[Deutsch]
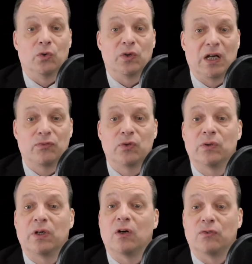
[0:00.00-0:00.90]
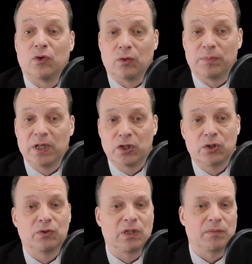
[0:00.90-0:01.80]
und dafür auf
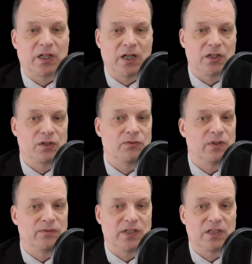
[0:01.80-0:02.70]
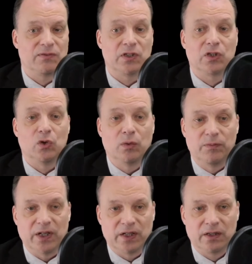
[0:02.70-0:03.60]
europäischen und amerikanischen Filmfestivals
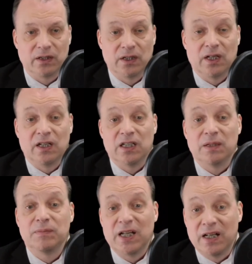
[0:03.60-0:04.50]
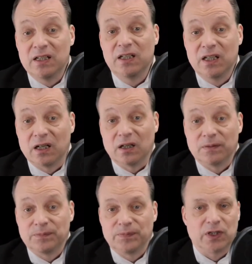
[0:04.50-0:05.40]
gelobt werden, nimmt Andy
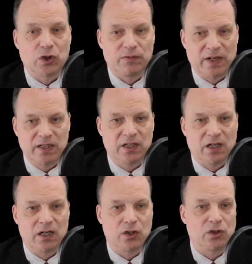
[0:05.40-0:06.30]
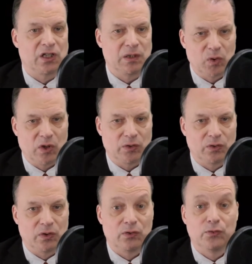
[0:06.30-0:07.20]
Digger, der schweiz-iranische
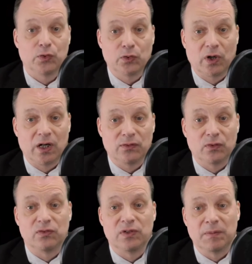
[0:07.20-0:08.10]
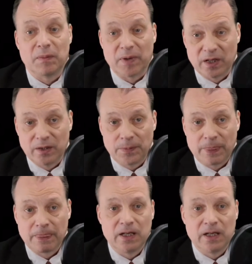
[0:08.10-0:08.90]
Drehbuchautor, Fotograf und Filmemacher,